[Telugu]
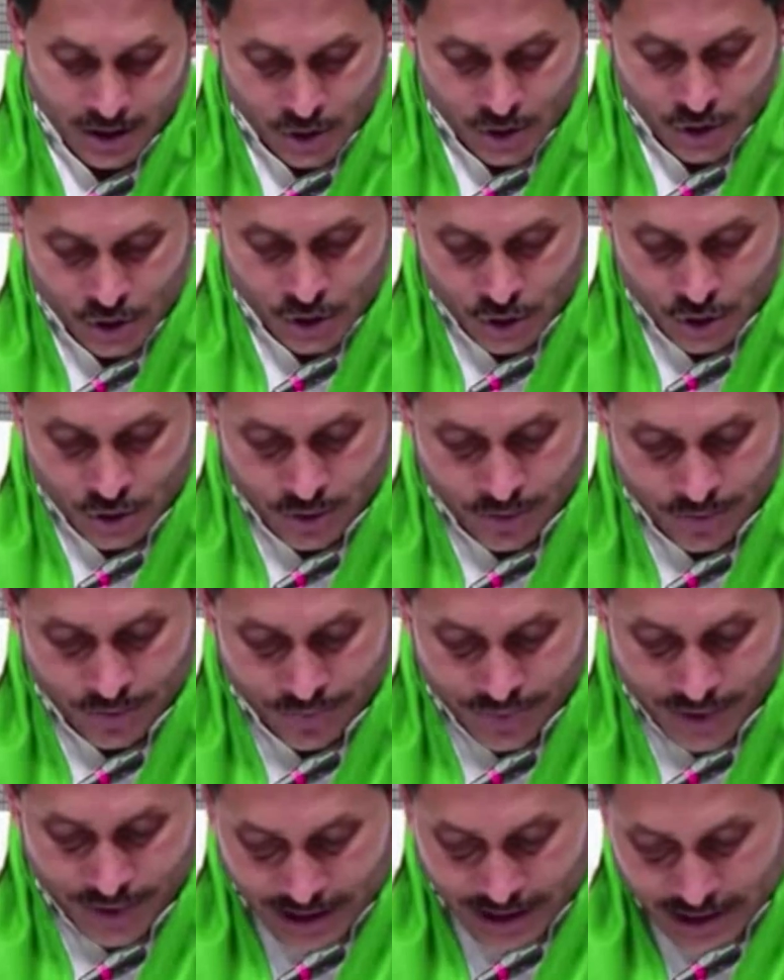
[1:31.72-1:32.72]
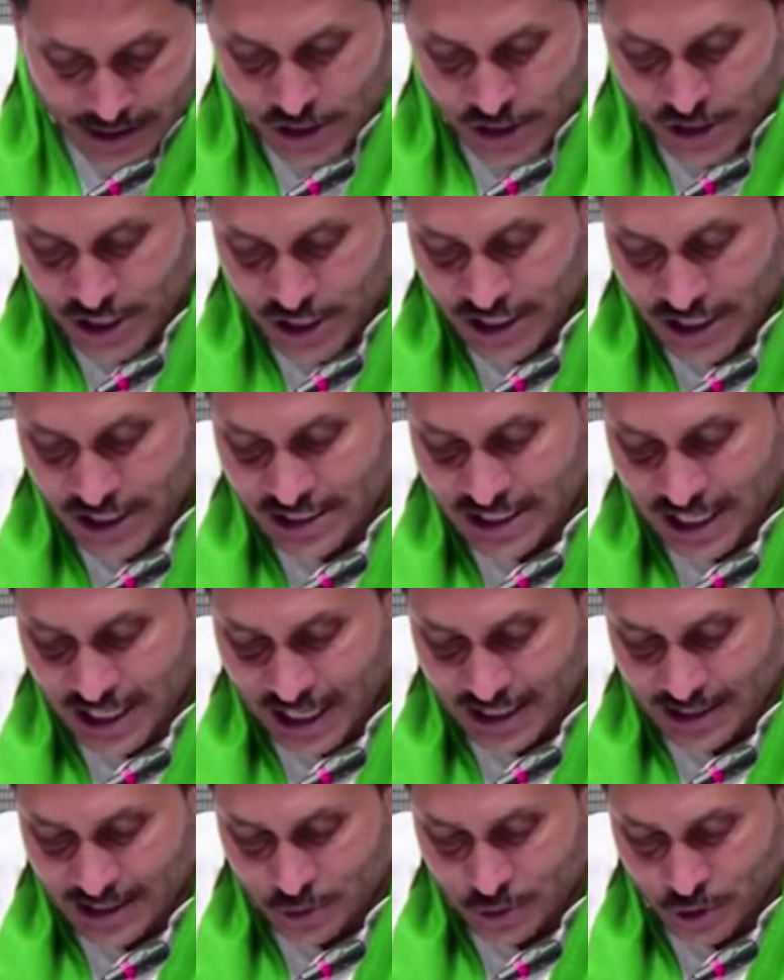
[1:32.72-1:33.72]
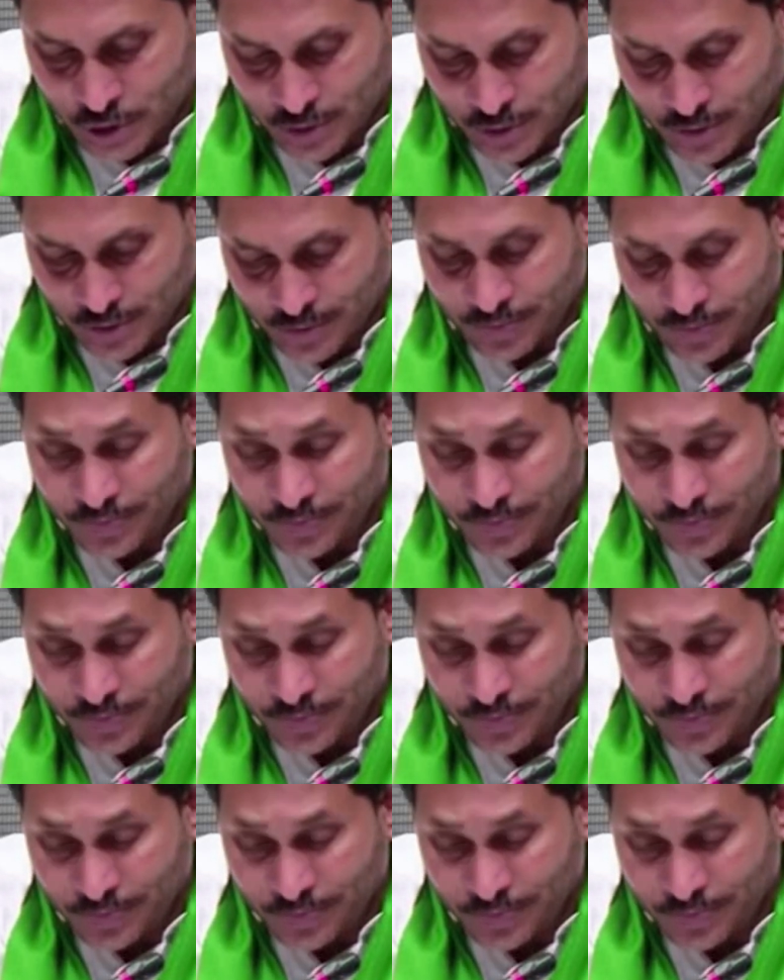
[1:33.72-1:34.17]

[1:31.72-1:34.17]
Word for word: ఈరోజు అందించే ఈ సాయంతో